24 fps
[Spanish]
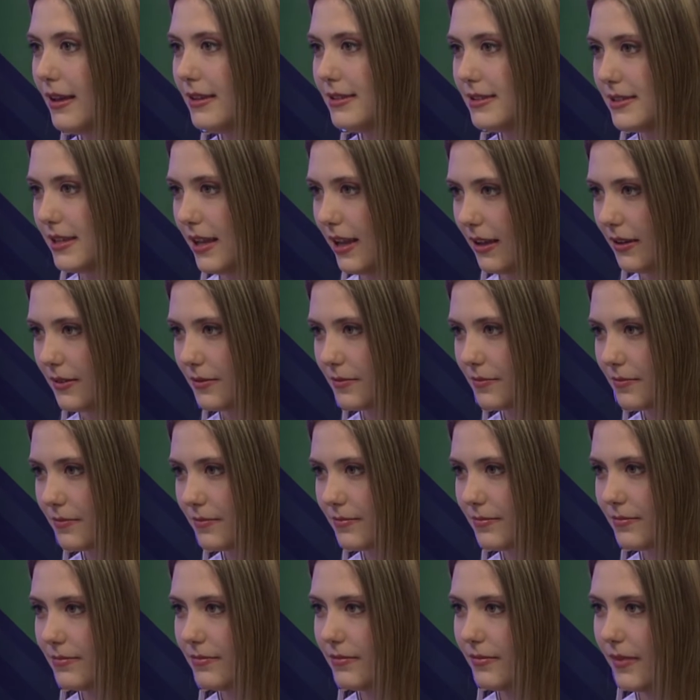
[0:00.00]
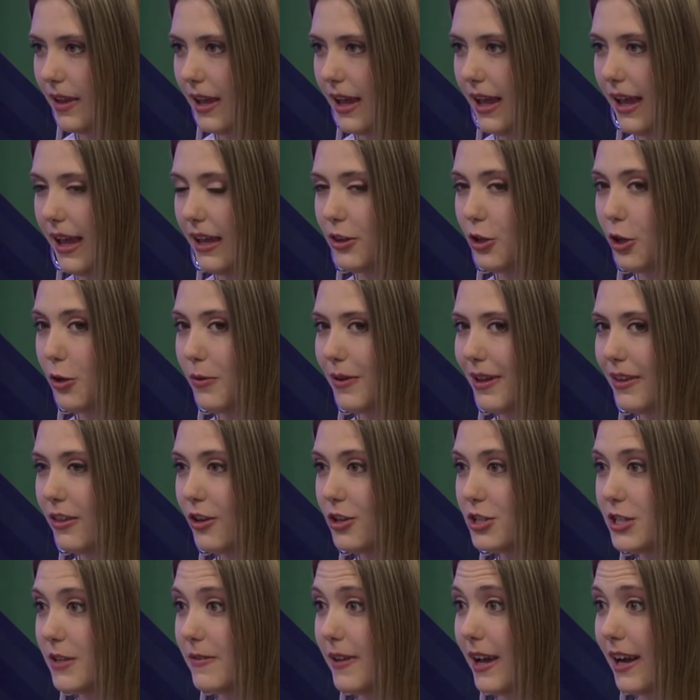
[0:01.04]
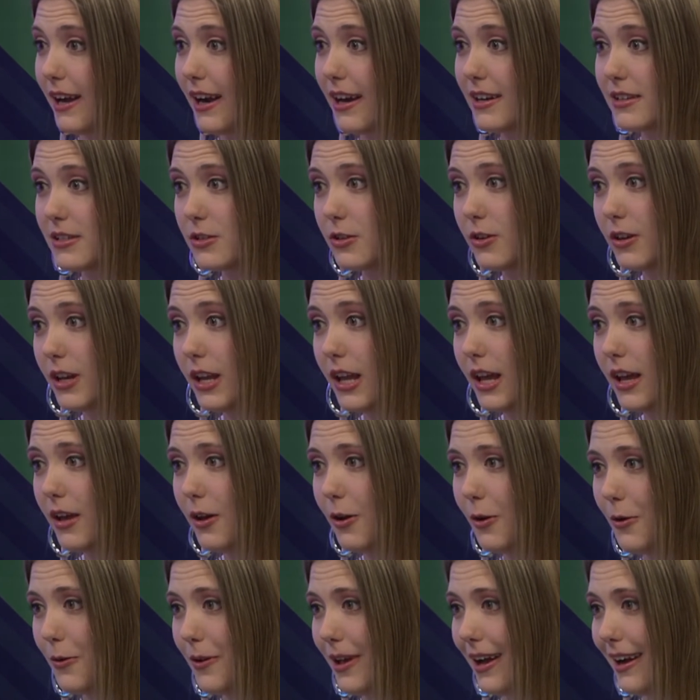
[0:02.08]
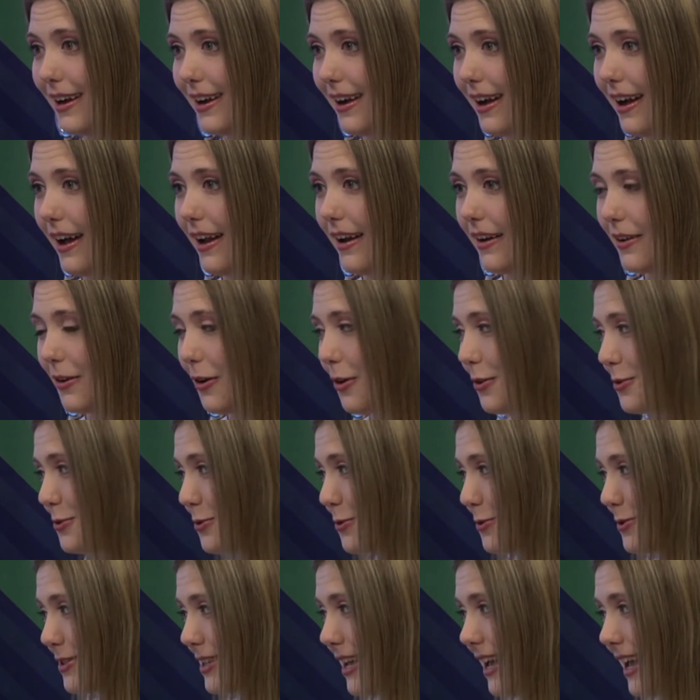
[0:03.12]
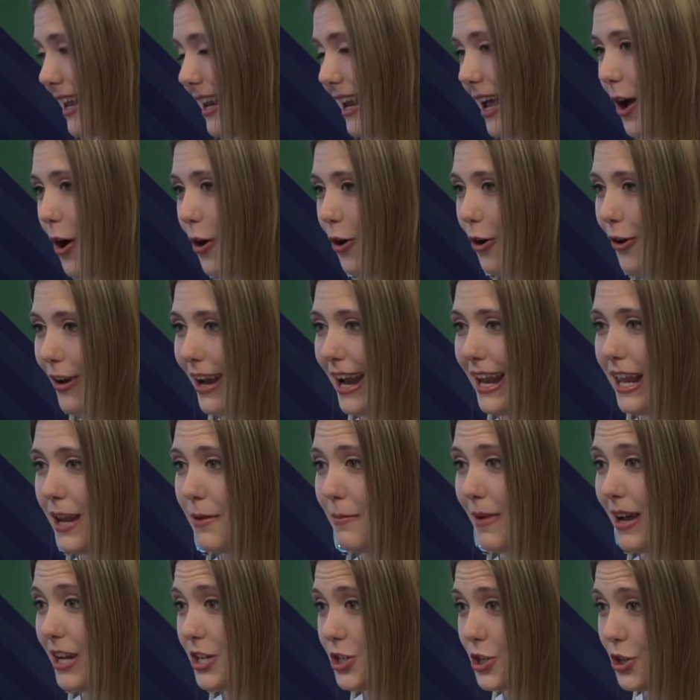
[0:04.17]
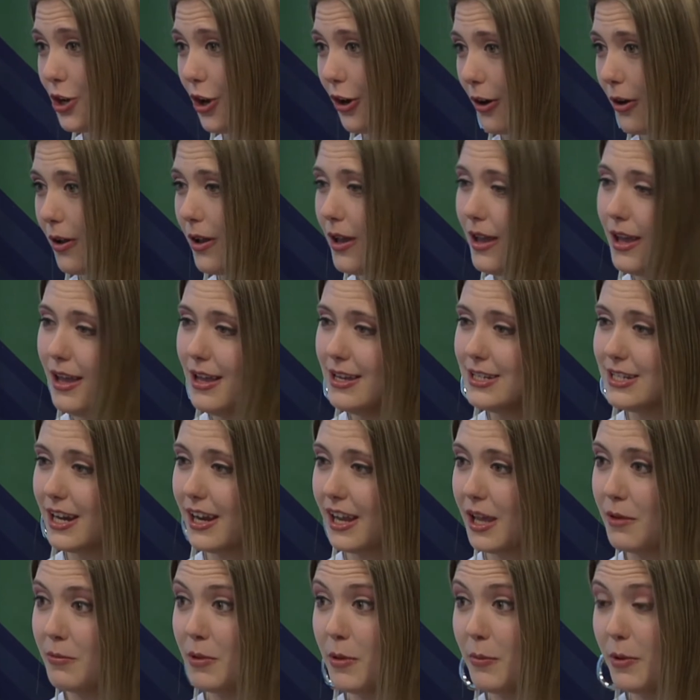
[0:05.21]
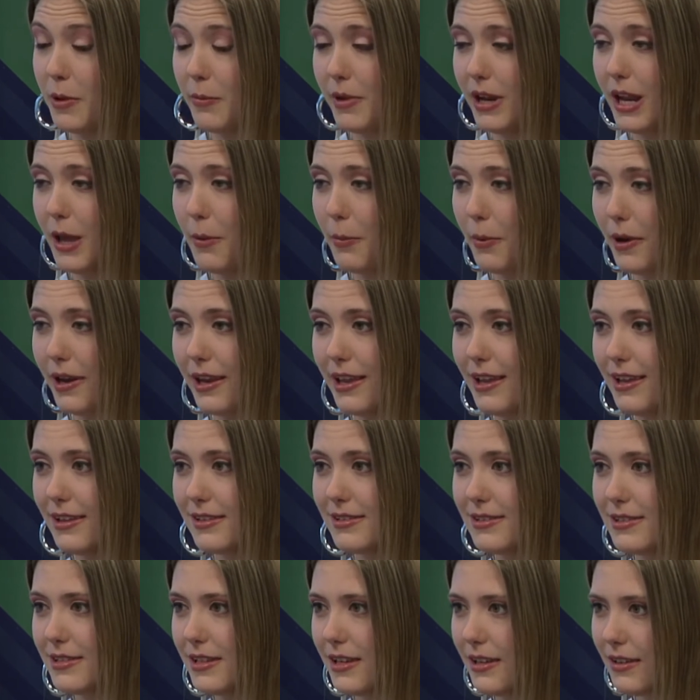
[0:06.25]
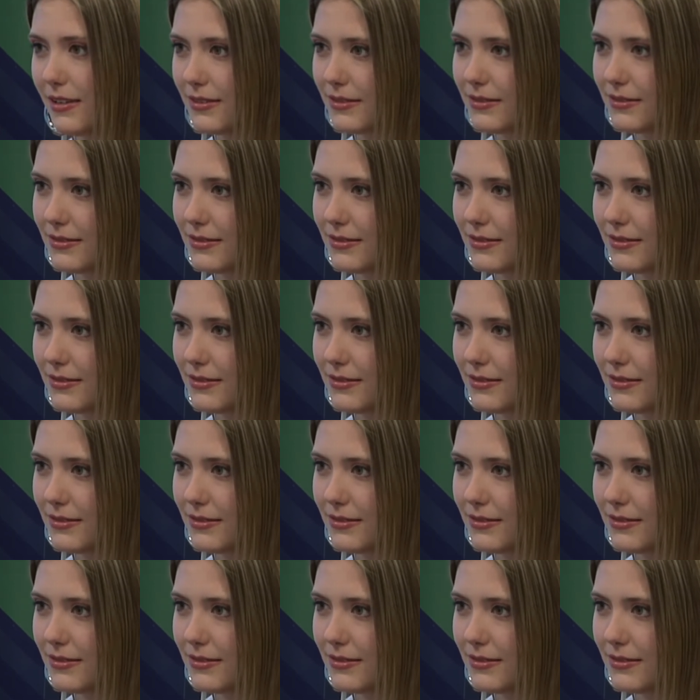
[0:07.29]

Sí. Eh, estoy viendo si viajar sola o viajar con Susana o con alguien mayor, ya que es mi primera experiencia.